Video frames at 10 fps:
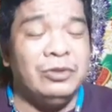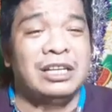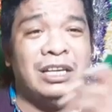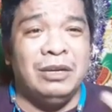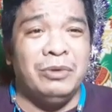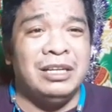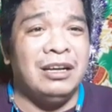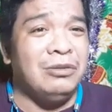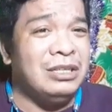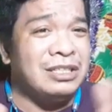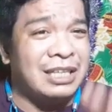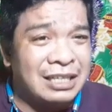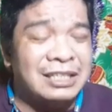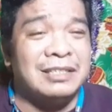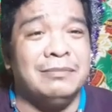Nag-iwan na ako ng
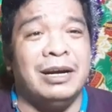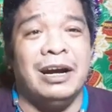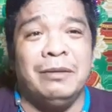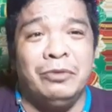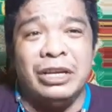saging sa bahay mo.